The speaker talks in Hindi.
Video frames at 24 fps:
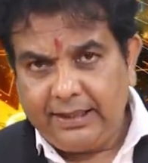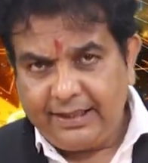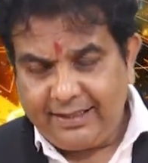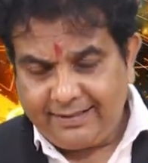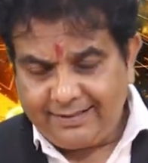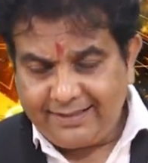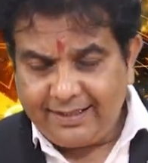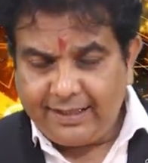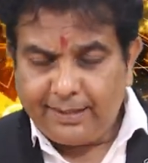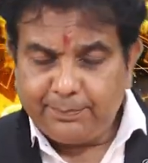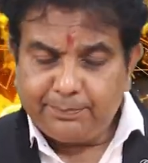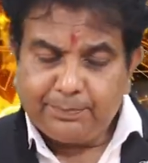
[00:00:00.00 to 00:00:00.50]

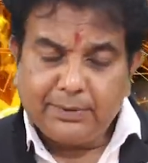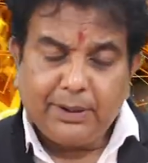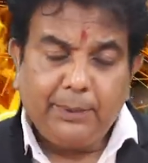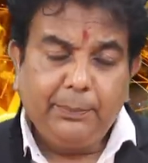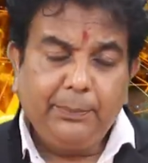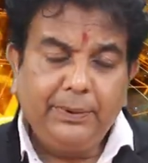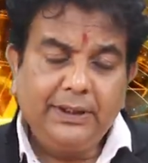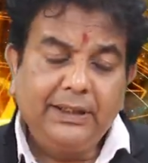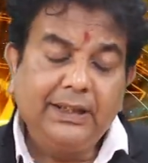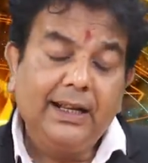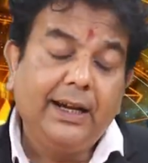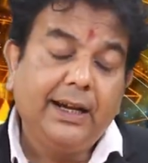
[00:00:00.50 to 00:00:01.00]
ऐसा आपका
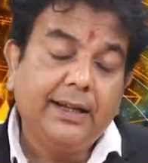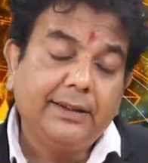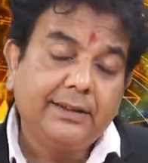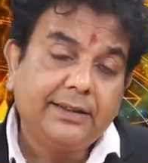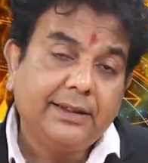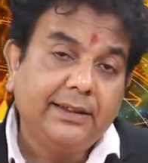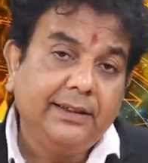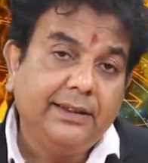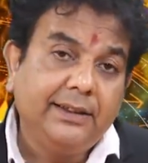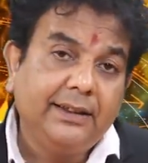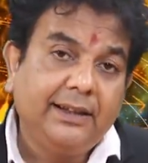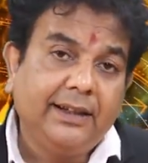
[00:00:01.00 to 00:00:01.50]
मन
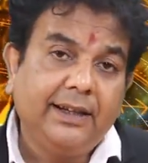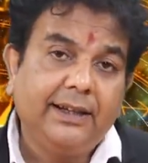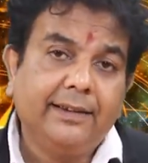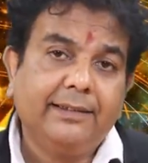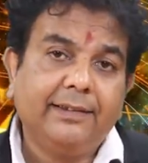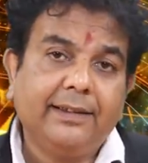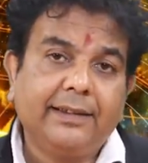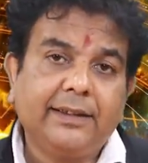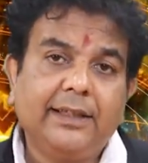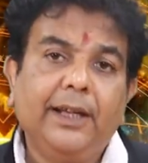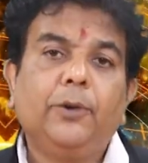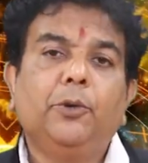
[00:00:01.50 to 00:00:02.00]
आज के दिन कर
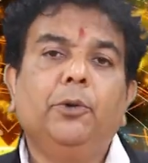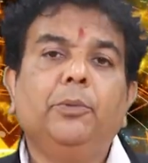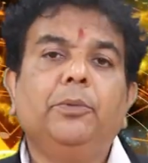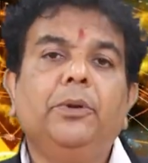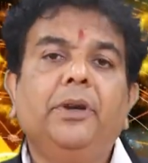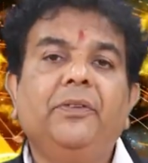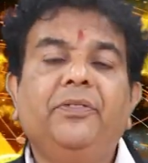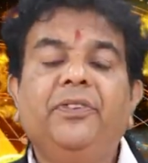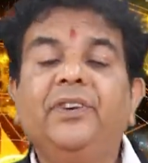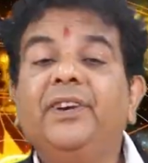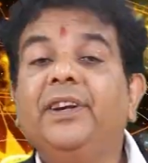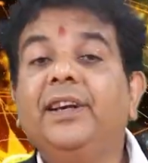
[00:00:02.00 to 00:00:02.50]
सकता है
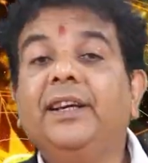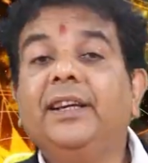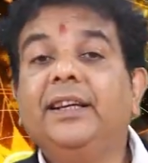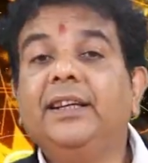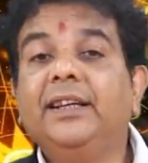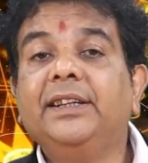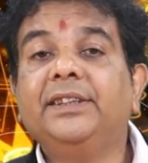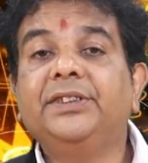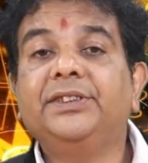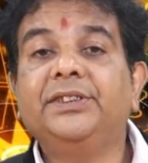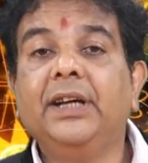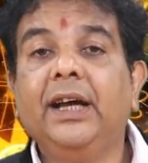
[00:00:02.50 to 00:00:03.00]
घूमने फिरने
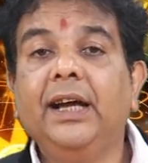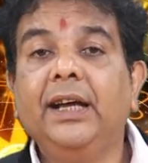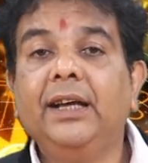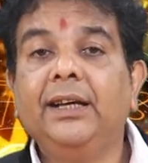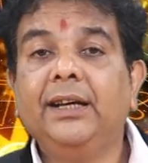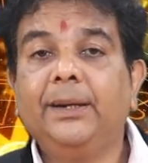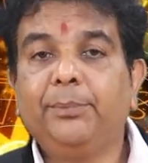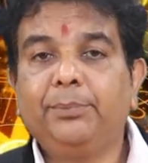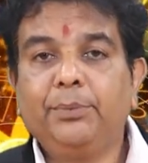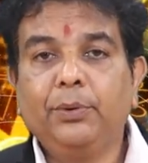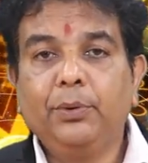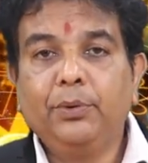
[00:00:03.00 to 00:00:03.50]
की
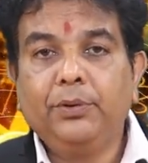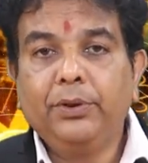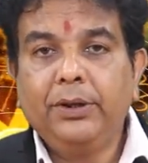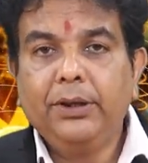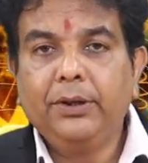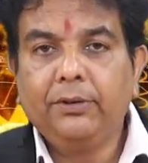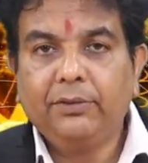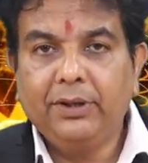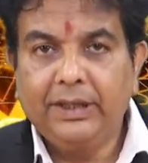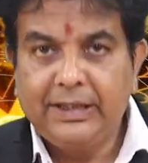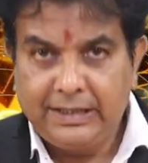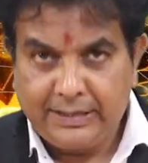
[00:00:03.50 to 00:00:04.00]
इच्छाएं आपकी हो
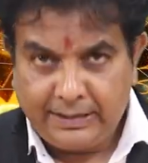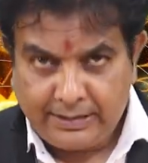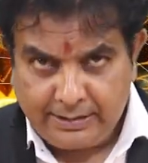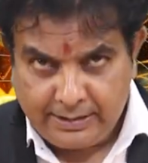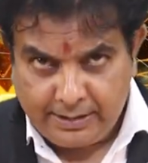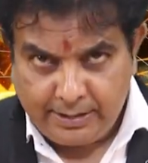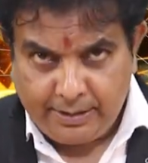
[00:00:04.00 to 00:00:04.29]
रही हो कहीं